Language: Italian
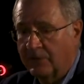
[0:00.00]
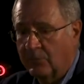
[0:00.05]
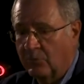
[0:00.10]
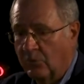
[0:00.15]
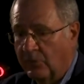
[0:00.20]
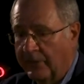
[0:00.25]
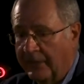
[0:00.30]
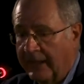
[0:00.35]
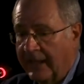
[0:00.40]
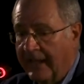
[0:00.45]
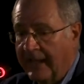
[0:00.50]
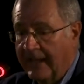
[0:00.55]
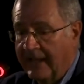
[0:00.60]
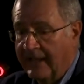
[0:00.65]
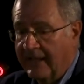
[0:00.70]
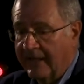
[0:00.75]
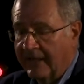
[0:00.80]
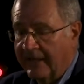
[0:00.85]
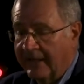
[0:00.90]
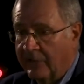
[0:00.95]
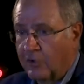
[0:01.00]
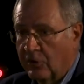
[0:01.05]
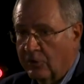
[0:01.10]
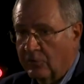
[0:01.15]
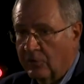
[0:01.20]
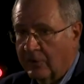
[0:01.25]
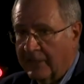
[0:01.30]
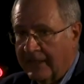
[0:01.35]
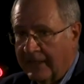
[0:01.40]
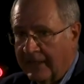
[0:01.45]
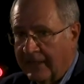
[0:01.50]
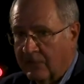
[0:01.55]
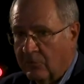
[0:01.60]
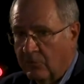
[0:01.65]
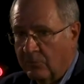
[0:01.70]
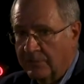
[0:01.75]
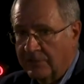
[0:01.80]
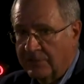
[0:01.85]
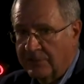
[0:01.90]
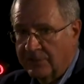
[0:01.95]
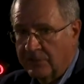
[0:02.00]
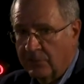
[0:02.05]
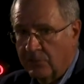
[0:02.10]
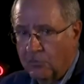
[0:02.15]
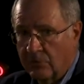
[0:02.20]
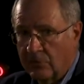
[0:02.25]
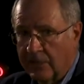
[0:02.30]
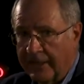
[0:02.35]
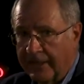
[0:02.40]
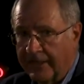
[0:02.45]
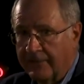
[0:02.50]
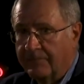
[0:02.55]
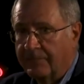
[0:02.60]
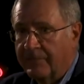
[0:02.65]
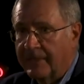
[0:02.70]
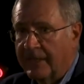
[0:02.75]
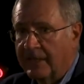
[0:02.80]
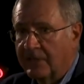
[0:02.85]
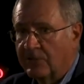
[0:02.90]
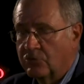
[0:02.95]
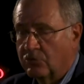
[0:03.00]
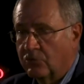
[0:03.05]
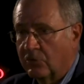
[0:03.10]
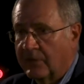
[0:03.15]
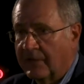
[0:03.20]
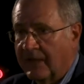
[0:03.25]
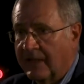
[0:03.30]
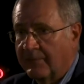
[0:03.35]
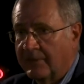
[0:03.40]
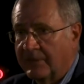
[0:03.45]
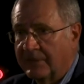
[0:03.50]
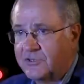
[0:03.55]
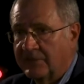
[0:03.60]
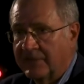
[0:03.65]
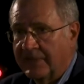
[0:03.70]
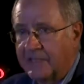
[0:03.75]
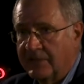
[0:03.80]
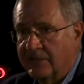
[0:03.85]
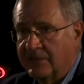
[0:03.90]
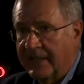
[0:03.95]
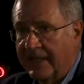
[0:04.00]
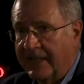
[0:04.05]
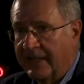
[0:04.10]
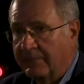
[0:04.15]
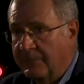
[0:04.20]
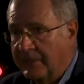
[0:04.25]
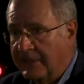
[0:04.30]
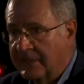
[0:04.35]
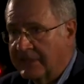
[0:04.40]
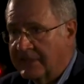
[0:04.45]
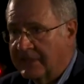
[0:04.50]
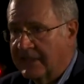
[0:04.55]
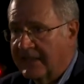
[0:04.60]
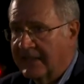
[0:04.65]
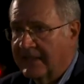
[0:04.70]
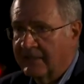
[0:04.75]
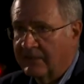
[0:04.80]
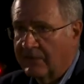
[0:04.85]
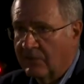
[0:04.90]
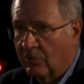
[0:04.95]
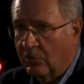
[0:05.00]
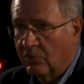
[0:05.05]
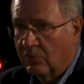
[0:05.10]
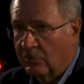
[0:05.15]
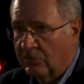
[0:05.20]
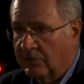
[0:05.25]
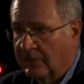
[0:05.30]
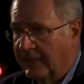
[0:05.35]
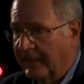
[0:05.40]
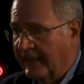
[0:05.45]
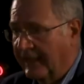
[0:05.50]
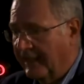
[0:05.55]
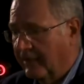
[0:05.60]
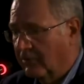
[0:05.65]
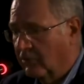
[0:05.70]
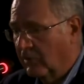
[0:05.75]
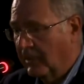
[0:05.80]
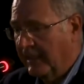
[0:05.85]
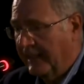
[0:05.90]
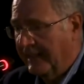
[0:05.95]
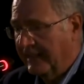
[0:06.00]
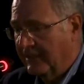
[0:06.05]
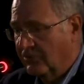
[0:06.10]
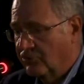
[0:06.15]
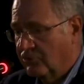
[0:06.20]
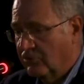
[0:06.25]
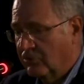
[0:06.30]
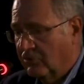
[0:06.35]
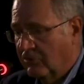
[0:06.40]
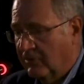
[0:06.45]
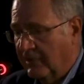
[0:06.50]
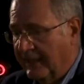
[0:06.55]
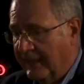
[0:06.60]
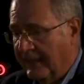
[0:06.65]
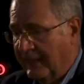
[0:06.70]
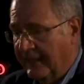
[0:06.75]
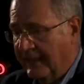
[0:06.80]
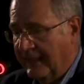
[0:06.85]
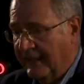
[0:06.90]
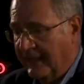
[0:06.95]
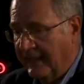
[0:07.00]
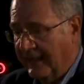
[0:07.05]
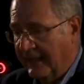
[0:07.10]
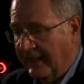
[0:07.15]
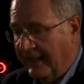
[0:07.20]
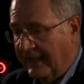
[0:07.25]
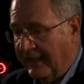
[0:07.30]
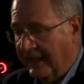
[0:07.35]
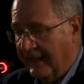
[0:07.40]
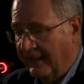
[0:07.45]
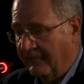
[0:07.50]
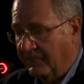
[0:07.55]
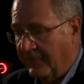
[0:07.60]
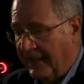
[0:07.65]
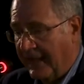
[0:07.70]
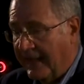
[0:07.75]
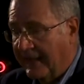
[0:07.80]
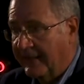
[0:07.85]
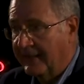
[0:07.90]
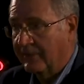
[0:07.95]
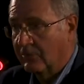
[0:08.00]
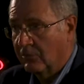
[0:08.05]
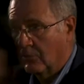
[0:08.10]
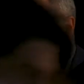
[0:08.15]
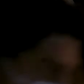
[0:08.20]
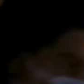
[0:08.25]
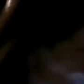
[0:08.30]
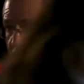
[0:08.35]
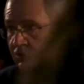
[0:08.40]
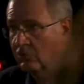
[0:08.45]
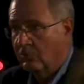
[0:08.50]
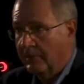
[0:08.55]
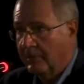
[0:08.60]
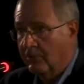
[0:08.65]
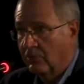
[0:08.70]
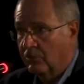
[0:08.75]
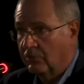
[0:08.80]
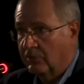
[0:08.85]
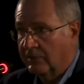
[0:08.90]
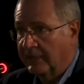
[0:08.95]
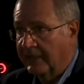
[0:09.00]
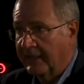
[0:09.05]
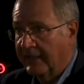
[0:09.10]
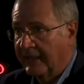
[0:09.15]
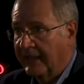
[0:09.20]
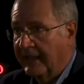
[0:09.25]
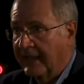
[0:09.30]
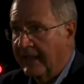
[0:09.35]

cui ricordo che la commissione sul climate change è mista, ordine e collegio e eh, anche il collegio come l'ordine